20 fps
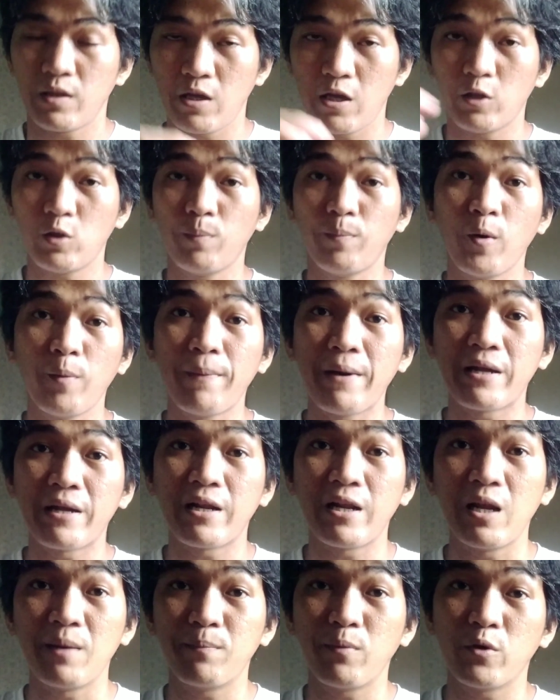Ito po
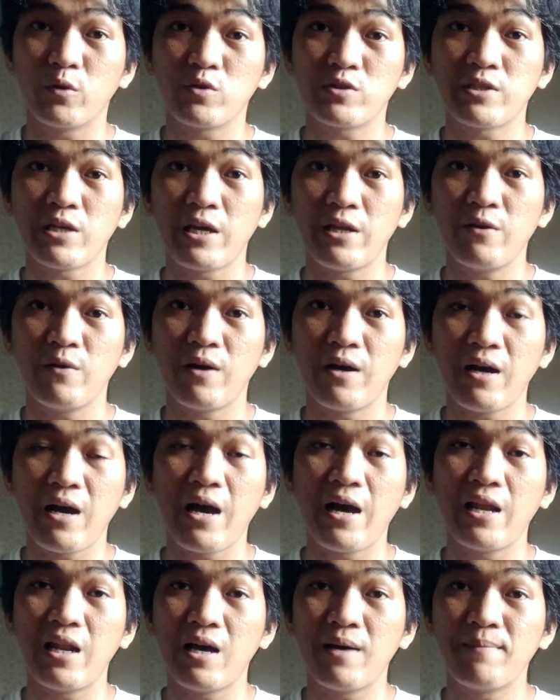para lang po ito sa ano ah,
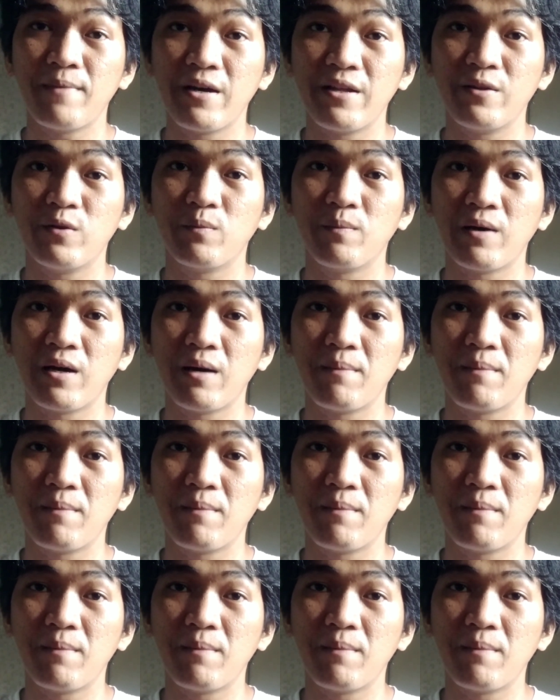kaalaman ng